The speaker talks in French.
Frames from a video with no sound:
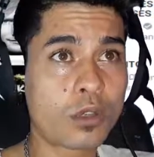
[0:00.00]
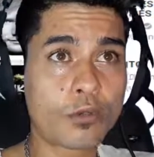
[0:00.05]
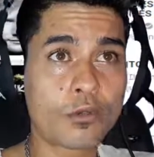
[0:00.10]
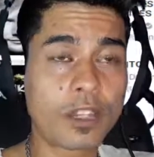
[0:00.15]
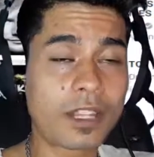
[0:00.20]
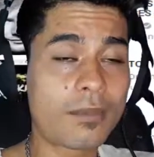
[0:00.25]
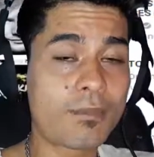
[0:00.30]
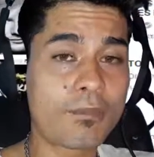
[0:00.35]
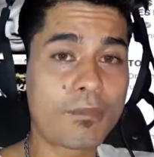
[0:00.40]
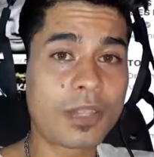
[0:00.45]
en
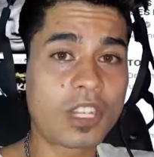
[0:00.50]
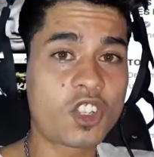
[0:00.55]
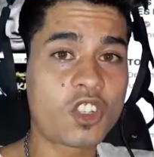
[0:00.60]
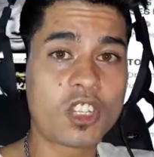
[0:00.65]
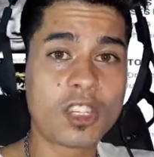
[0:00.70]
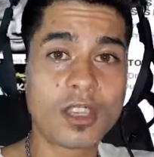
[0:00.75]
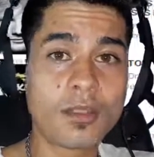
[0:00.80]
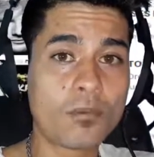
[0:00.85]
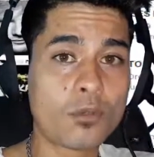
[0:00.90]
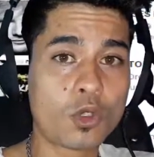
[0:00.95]
fait
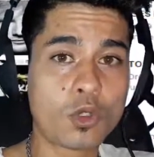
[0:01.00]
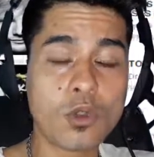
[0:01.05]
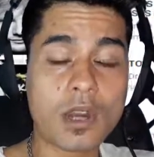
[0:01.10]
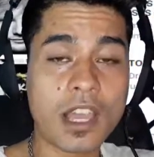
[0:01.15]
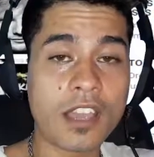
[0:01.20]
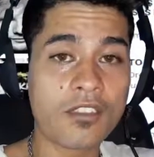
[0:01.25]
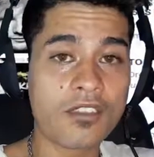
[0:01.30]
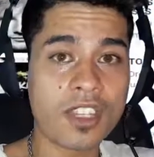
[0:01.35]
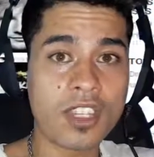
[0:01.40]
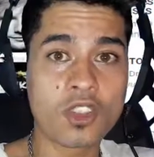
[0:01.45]
PGM de
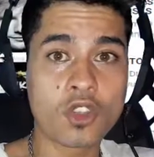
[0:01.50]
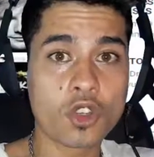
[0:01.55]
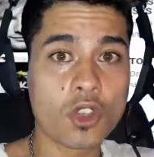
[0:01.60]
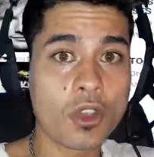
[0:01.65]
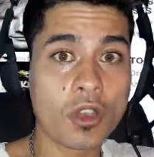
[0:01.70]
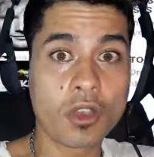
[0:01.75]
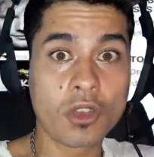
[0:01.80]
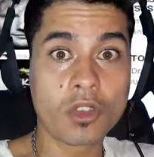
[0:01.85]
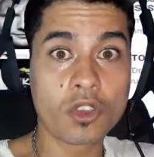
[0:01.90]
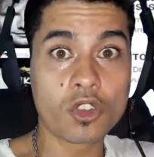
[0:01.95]
la vie,
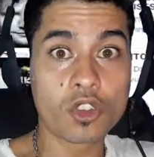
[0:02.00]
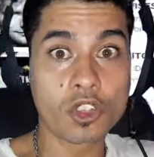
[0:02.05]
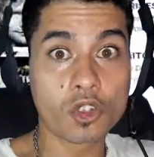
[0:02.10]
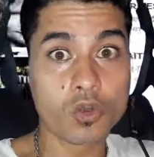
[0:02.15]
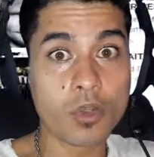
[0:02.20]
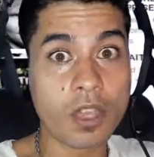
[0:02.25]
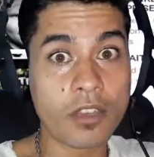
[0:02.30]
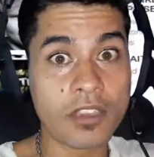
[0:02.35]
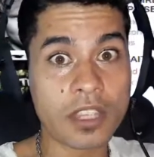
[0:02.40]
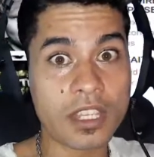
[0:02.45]
genre euh, j'ai
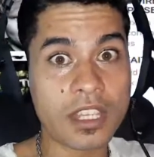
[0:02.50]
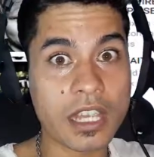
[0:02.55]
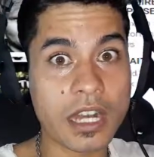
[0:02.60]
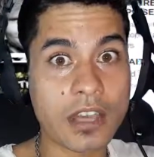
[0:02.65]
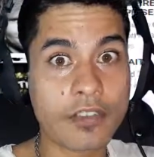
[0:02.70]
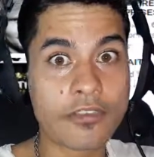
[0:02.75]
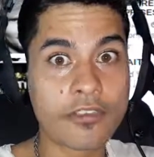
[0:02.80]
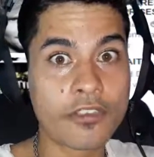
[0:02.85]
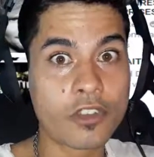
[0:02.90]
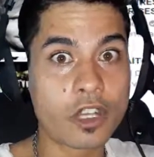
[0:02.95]
joué avec elle
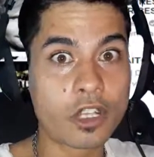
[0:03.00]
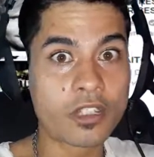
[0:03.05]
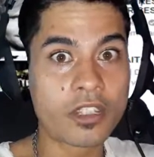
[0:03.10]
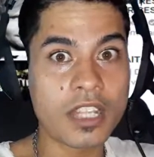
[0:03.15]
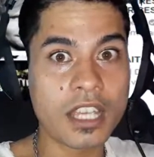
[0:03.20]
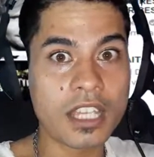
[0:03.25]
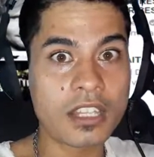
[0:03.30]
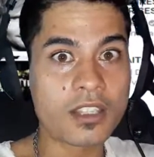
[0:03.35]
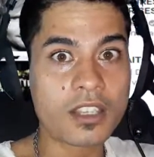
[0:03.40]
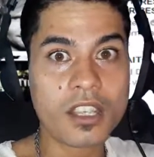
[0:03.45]
à
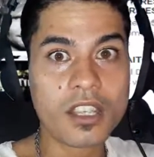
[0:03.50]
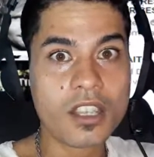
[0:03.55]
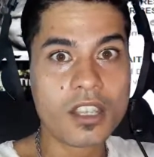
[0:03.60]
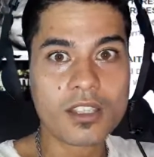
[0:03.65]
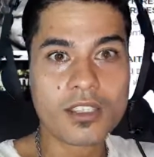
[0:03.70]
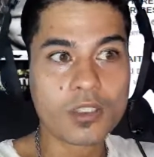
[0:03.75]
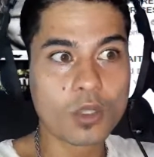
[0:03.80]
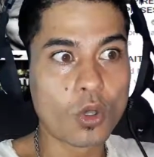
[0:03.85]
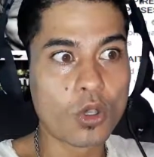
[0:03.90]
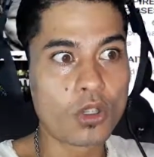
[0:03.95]
Fortnite,
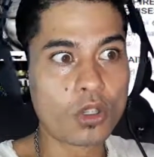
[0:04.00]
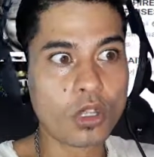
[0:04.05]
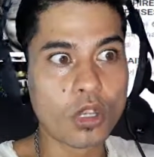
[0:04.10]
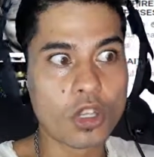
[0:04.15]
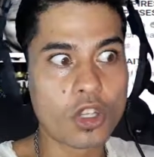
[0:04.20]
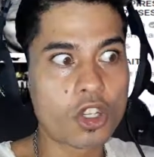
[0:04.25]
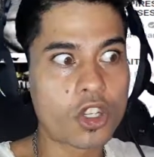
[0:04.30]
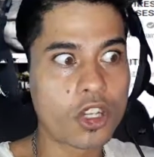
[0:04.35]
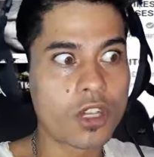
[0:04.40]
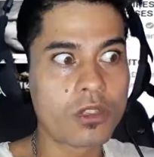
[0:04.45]
c'est trop une
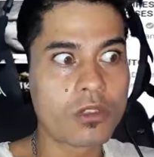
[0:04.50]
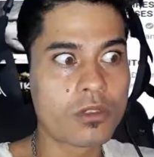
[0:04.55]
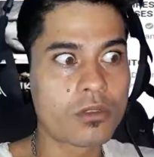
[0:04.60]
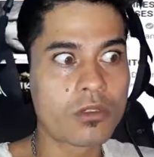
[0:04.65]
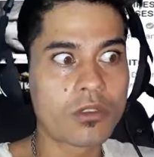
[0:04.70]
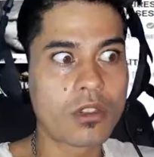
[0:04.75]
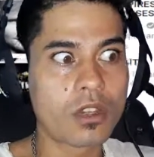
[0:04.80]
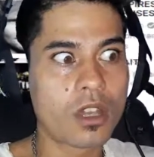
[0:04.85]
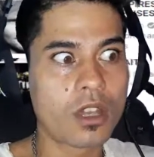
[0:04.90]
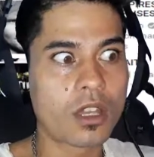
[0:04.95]

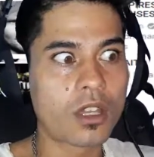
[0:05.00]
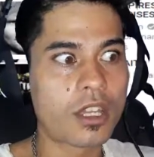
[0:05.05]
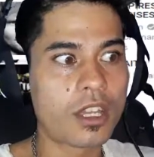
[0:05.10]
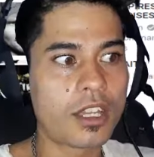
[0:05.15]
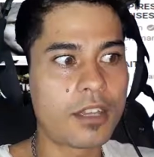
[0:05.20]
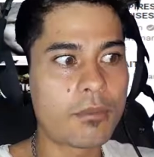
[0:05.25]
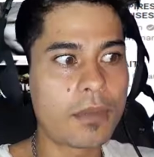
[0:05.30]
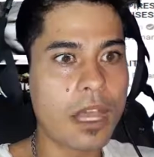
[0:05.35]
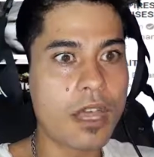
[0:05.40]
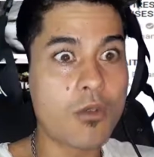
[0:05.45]
rusheuse, genre euh,